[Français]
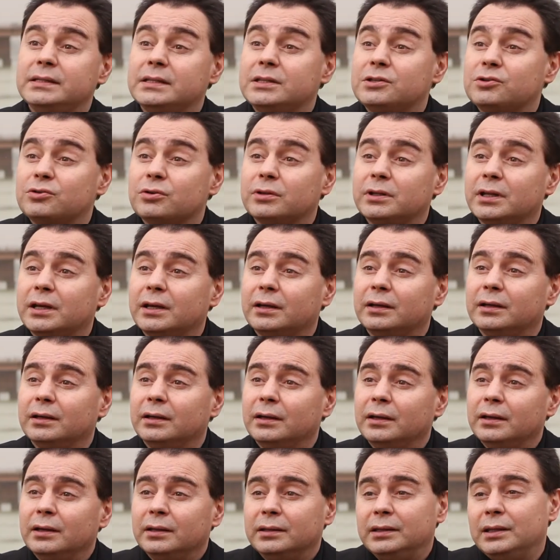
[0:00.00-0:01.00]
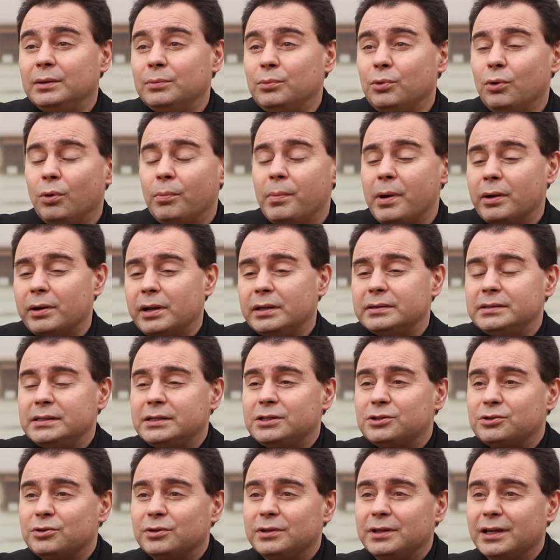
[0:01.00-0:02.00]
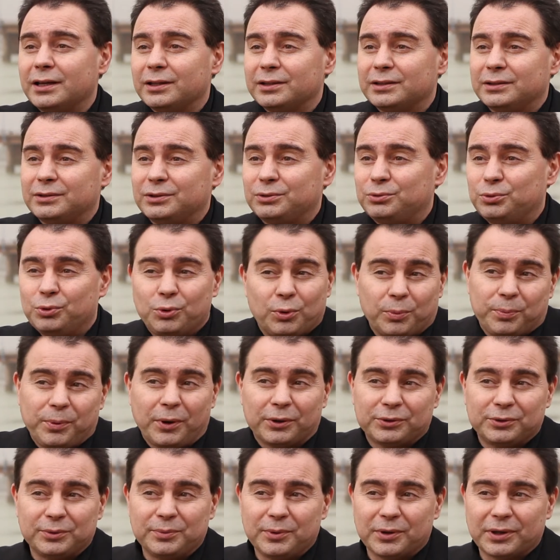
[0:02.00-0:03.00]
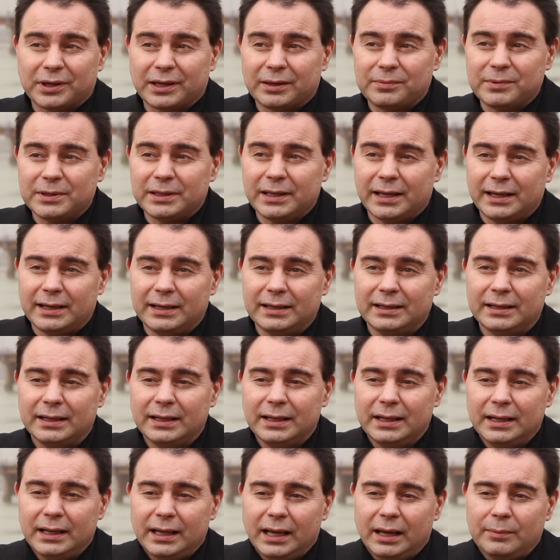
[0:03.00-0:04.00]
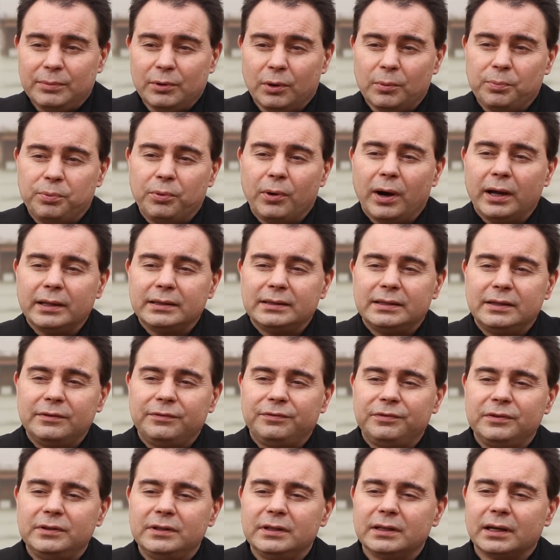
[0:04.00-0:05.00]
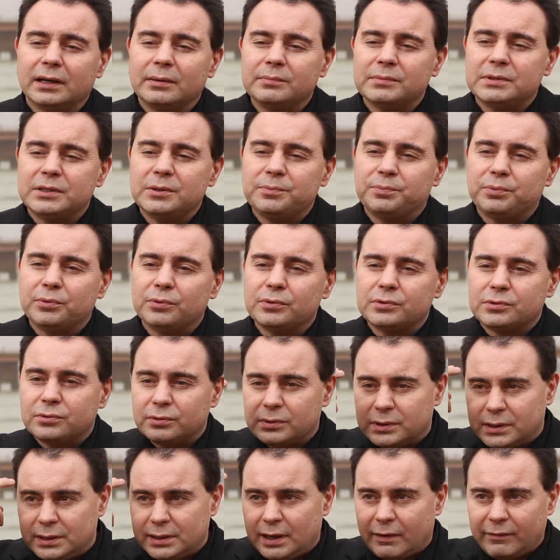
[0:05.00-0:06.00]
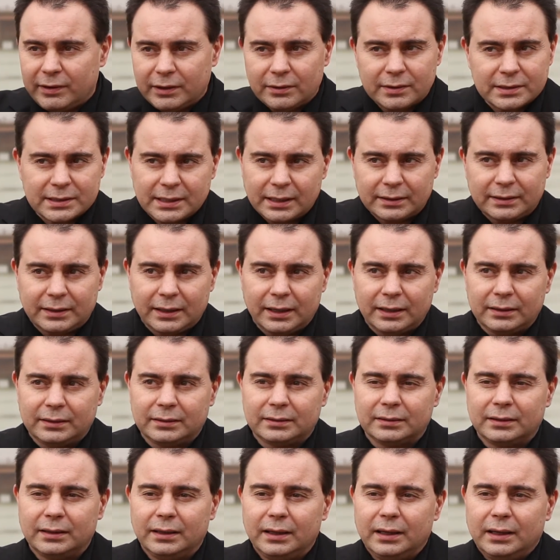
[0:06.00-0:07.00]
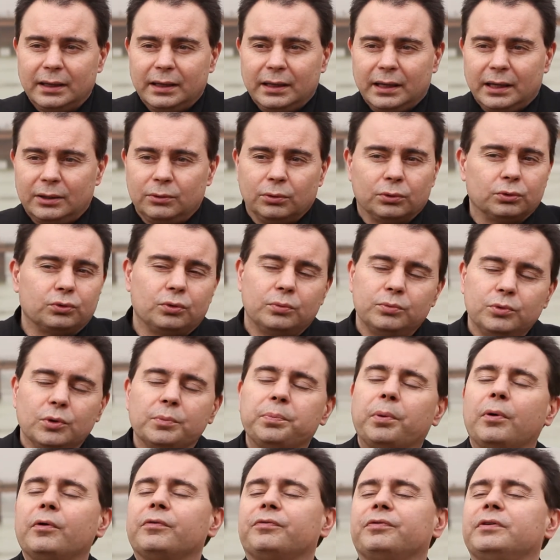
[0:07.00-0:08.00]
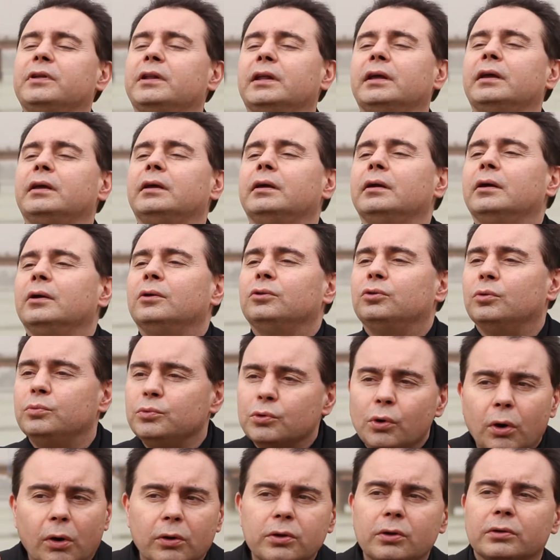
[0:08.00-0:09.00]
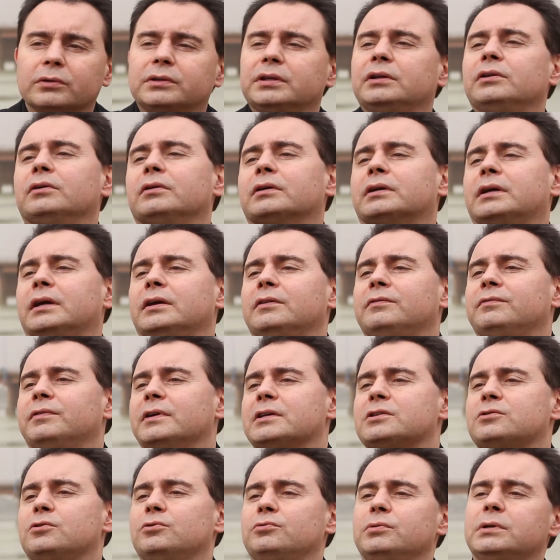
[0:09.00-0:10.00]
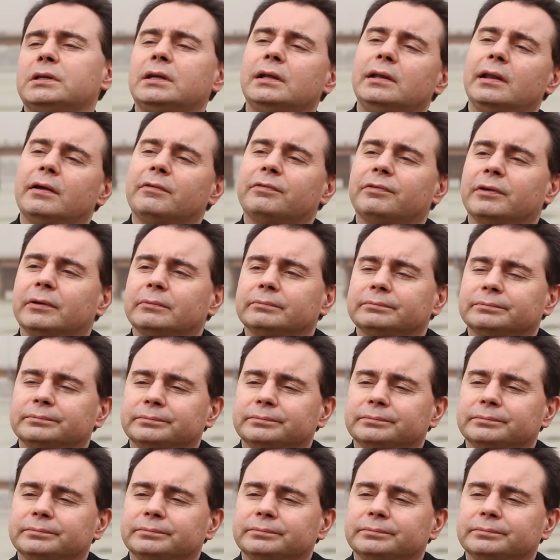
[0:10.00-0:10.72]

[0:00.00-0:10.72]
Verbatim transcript: dictionnaire des mots, ben, on a un dictionnaire du comportement criminel, eh bien on pourra définir un petit peu ce qu'il avait dans sa tête et donc de mieux profiler de mieux orienter l'enquête vers celui qui l'a fait.